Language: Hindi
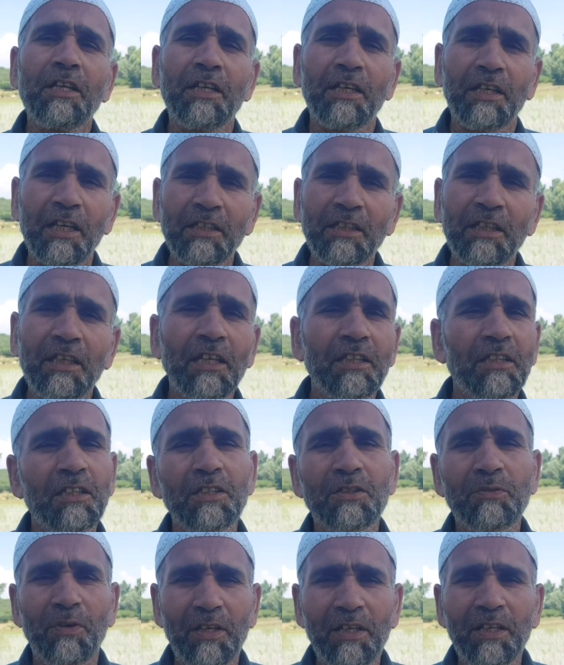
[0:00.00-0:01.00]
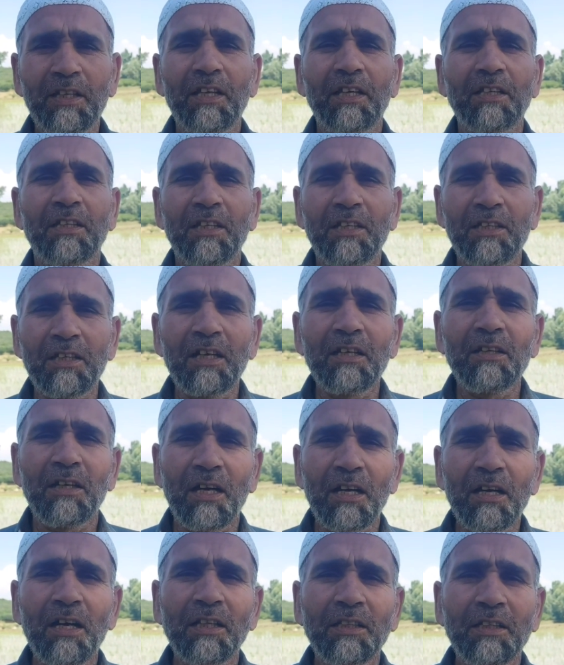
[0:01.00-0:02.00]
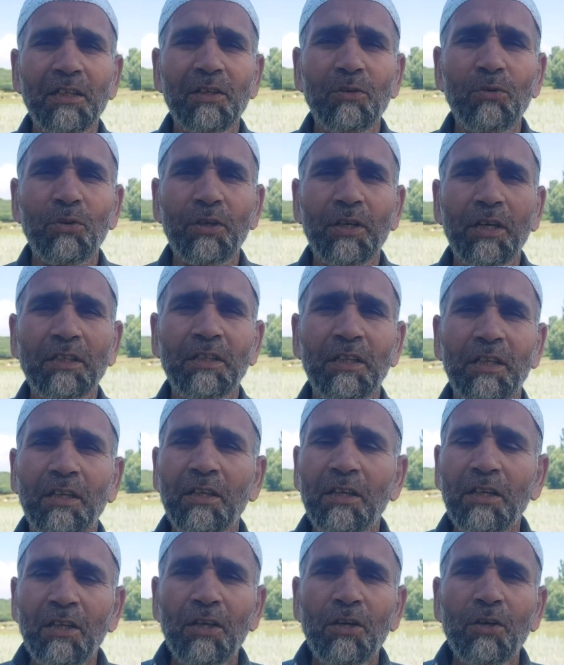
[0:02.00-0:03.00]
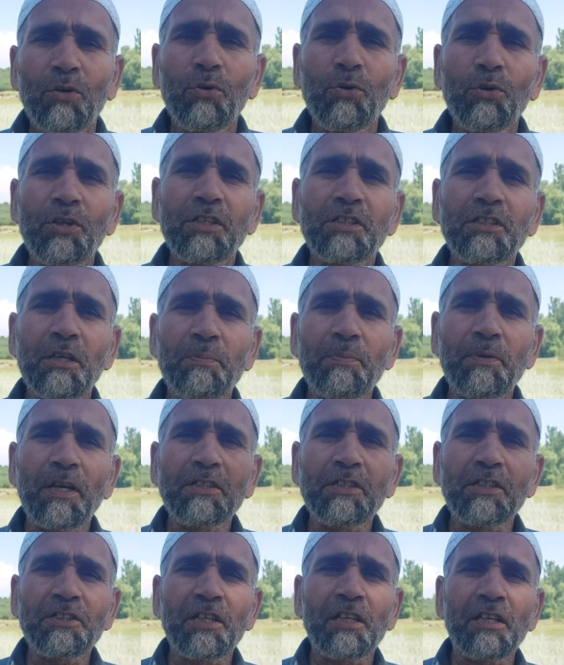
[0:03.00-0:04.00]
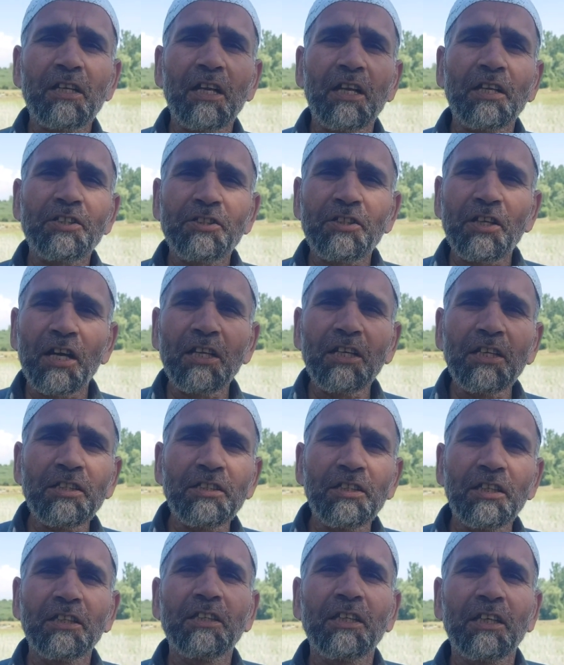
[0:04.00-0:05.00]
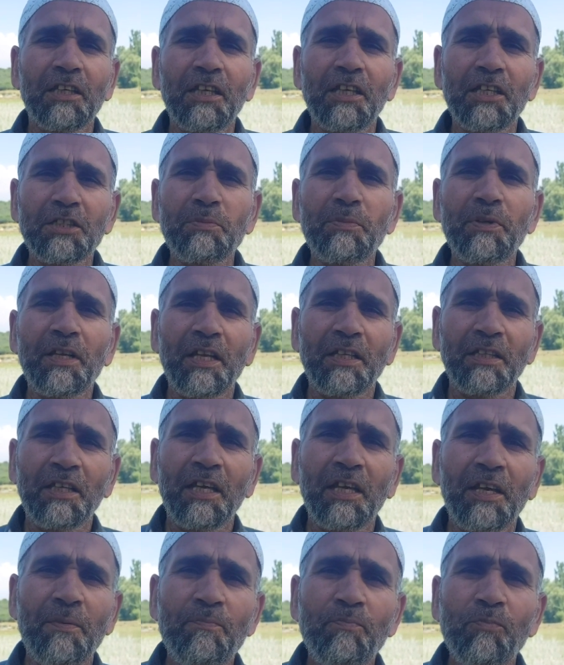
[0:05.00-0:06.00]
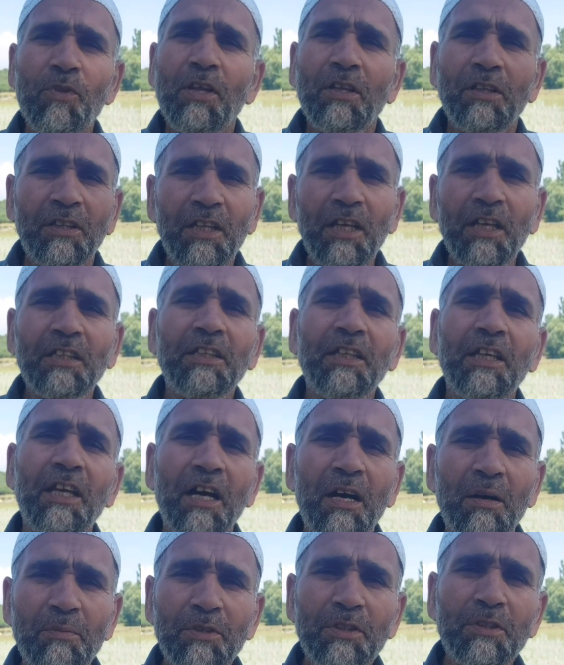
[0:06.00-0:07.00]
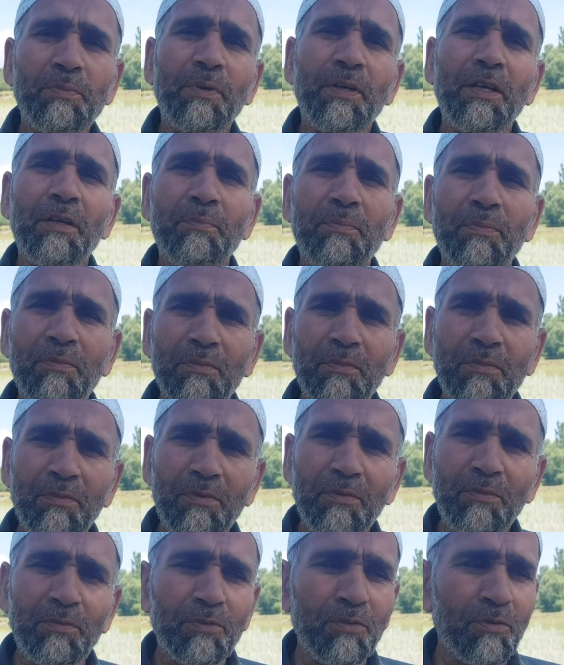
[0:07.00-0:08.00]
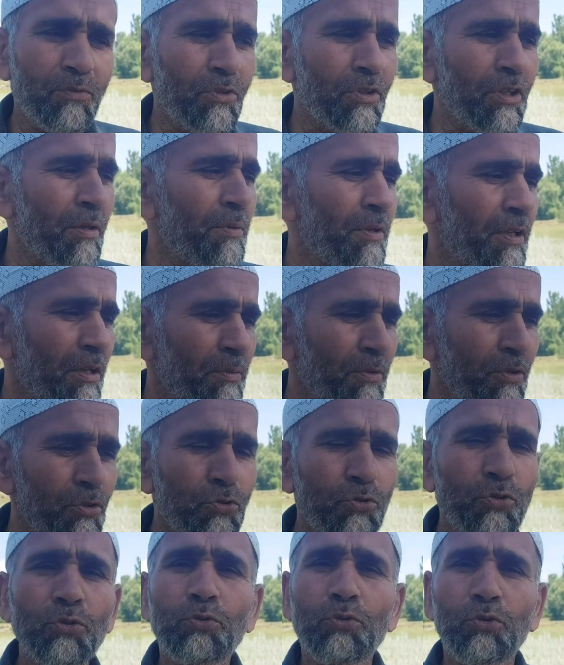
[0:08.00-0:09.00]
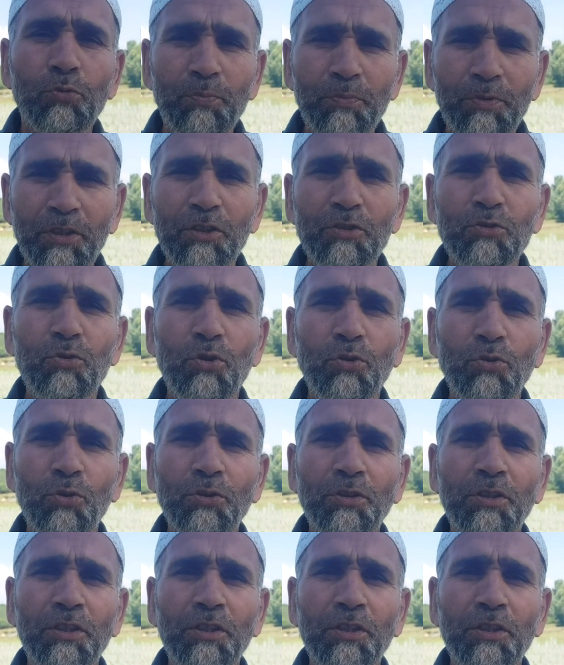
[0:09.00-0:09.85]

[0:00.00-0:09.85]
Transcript: नारी कहते हैं या थेजवारी कहते हैं आधे लोग कहते हैं और इसका प्रोसेस चल रहा है चालीस दिन तक ये इसमें रहता है देखते हैं हम इसमें कभी कभी उसको धूप की ज़रूरत